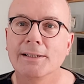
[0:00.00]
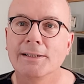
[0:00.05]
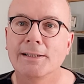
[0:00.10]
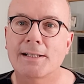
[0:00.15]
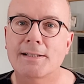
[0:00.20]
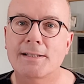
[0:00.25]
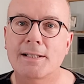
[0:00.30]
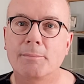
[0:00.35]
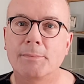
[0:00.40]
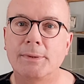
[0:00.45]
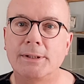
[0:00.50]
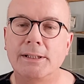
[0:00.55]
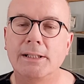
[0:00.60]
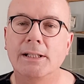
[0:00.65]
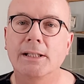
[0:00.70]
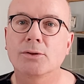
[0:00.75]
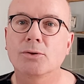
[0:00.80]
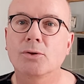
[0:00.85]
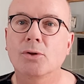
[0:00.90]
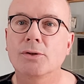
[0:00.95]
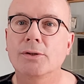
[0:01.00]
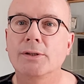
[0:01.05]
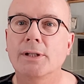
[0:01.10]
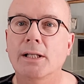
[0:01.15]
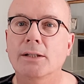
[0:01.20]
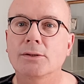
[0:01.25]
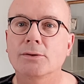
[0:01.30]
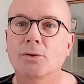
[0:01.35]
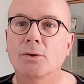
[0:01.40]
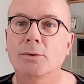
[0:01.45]
dass er mit dir in
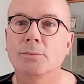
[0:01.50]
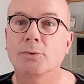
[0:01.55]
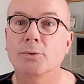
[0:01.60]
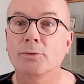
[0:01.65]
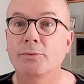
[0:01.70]
Kontakt kommt.